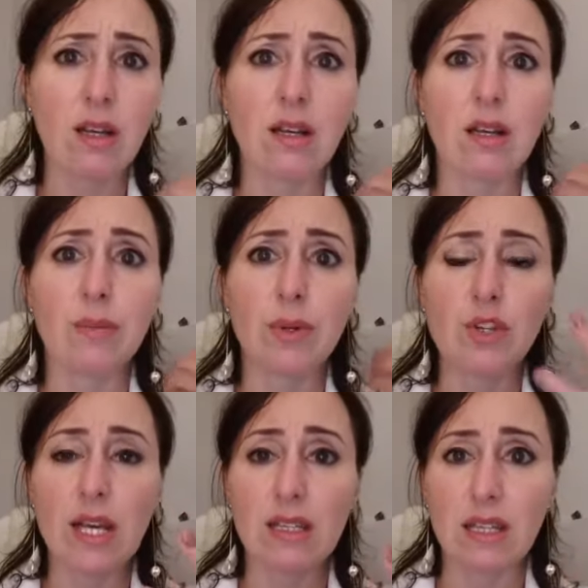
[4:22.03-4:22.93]
eh,
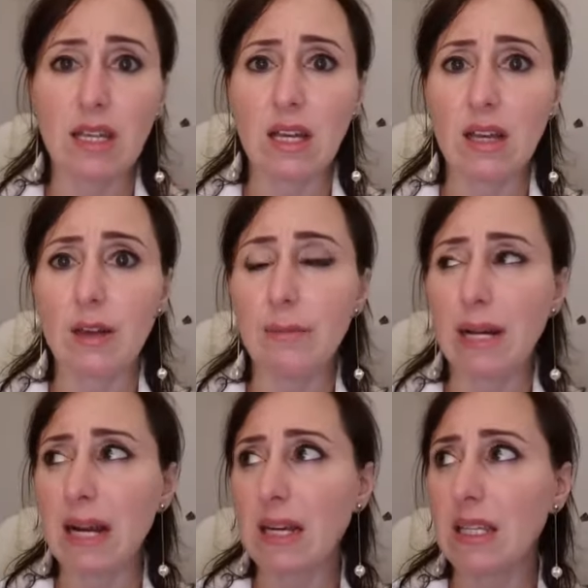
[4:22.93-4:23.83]
procedere, eh,
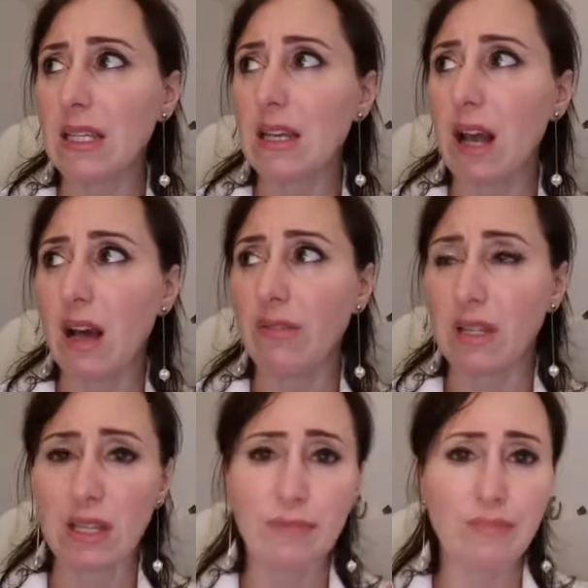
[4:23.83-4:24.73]
magari
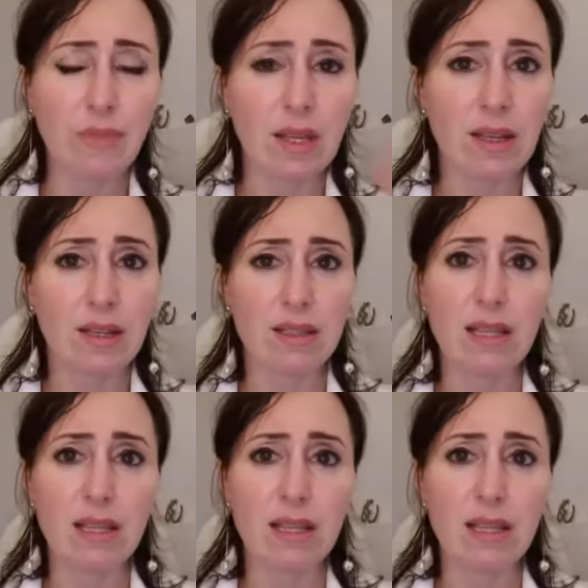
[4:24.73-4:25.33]
avere eh,